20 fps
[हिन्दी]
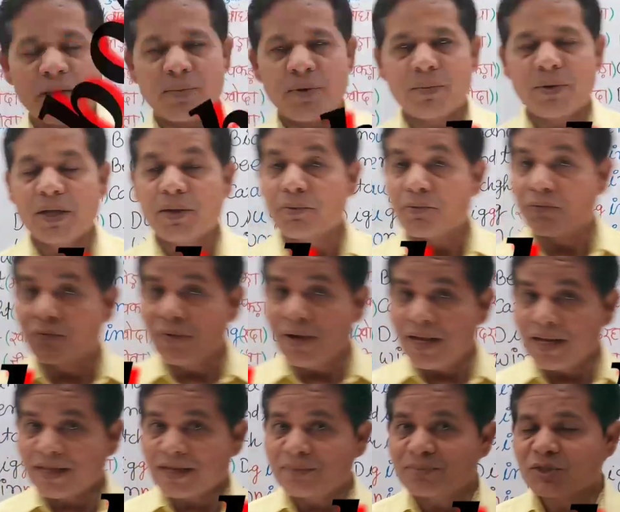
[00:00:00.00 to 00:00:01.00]
एवरीबॉडी
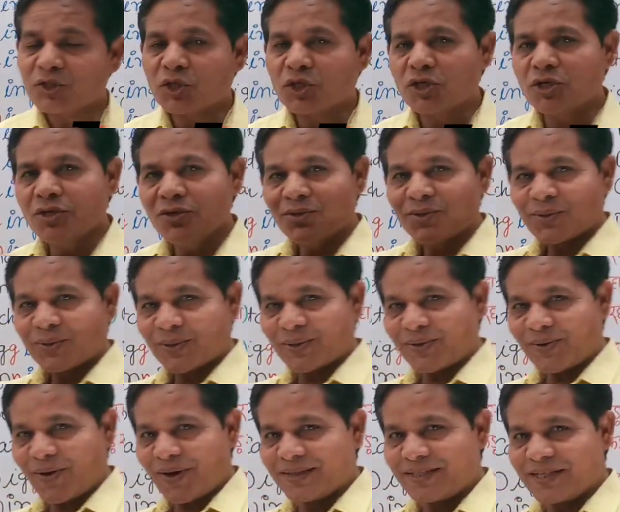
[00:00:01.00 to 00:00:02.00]
वेलकम टू
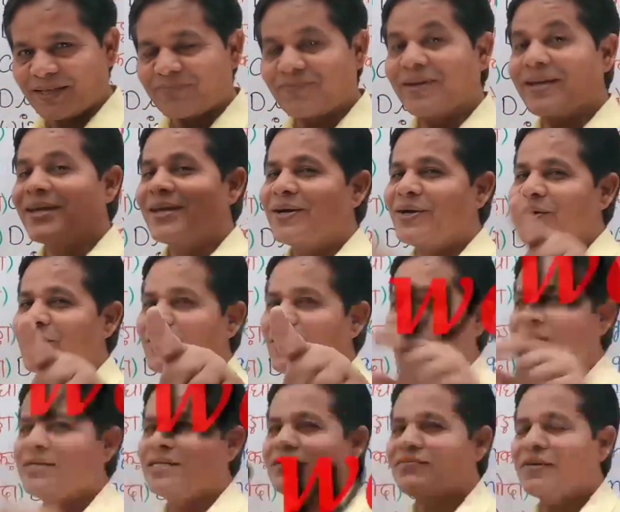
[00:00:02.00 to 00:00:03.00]
रॉयजिक वे
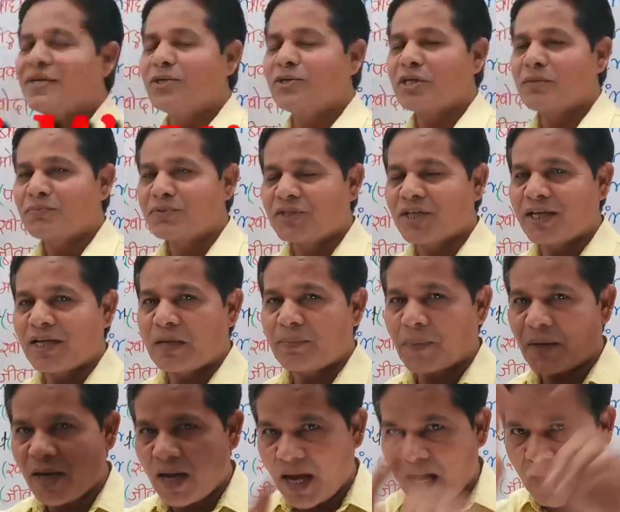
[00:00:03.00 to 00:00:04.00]
रॉयजिक वे यूट्यूब चैनल
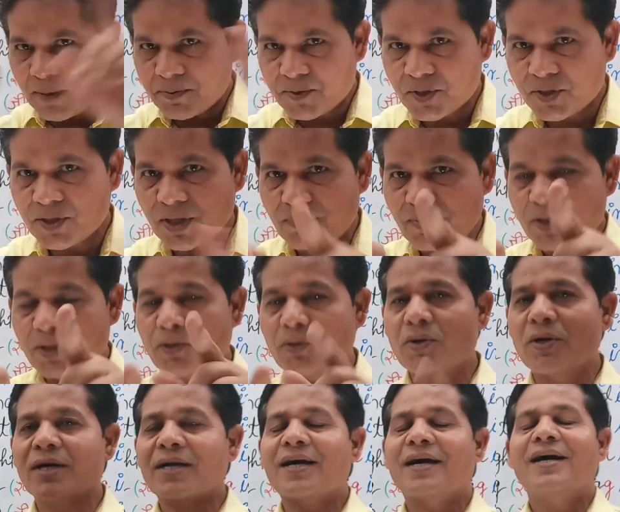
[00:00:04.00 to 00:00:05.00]
पर आप सभी
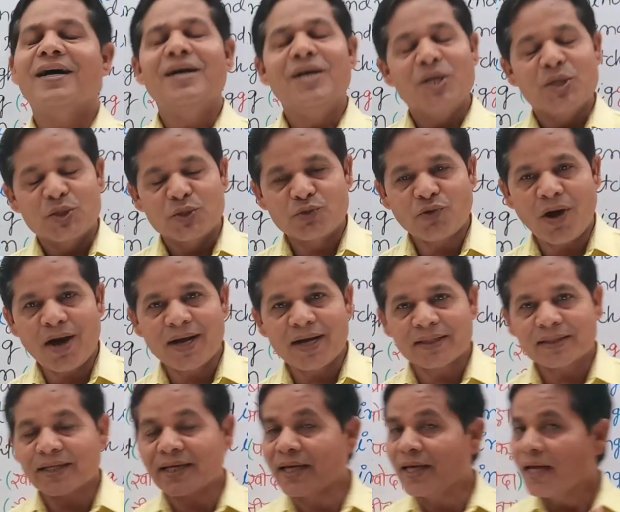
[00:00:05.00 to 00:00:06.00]
लोगों का
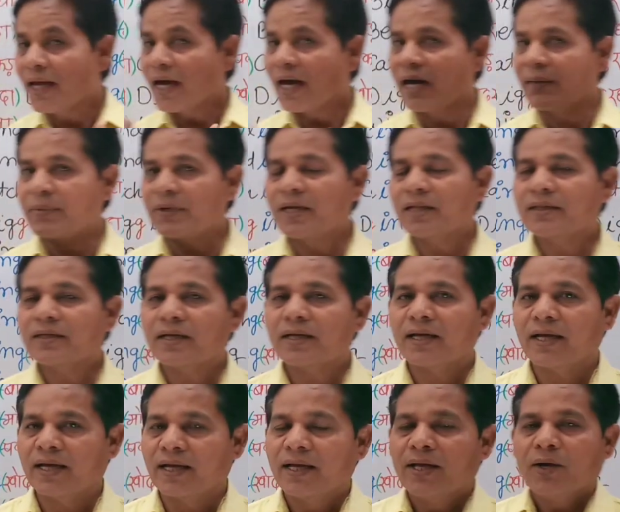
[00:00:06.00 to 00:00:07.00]
स्वागत है अभिनंदन
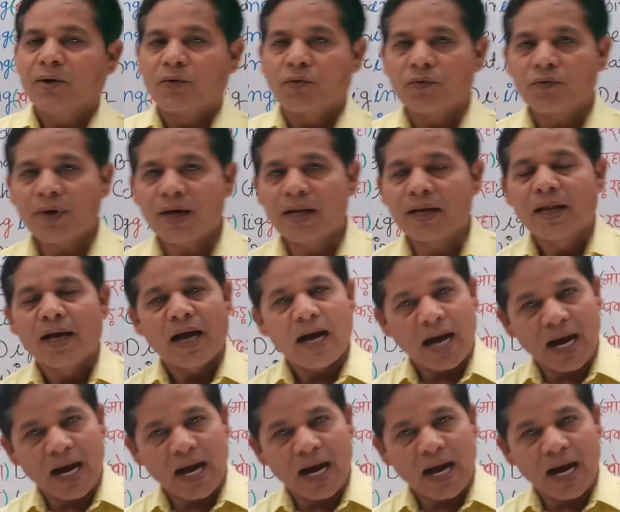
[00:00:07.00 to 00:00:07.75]
है वेल well,